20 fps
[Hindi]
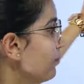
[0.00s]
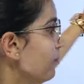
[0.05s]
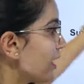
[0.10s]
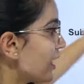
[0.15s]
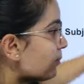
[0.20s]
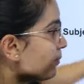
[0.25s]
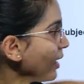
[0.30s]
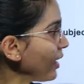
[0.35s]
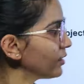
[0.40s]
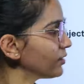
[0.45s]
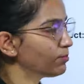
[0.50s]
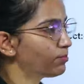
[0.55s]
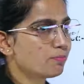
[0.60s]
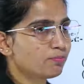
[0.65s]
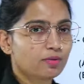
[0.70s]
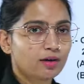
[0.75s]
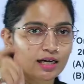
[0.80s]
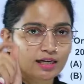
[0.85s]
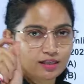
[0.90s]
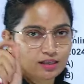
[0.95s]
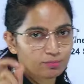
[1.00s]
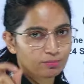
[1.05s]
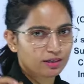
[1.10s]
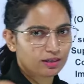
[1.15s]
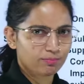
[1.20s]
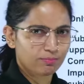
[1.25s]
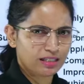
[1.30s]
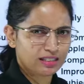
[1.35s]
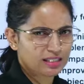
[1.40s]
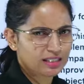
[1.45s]
मैंने बा, बाकी बे,
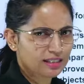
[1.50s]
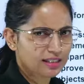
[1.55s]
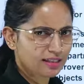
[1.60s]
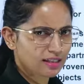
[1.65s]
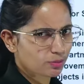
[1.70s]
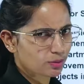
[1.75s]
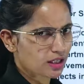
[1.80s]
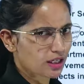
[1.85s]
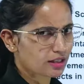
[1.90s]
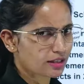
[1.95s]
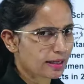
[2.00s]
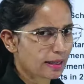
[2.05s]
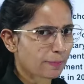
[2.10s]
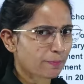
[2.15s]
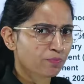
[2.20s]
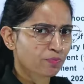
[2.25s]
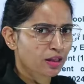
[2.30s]
बेसिक डिटेल बता दी है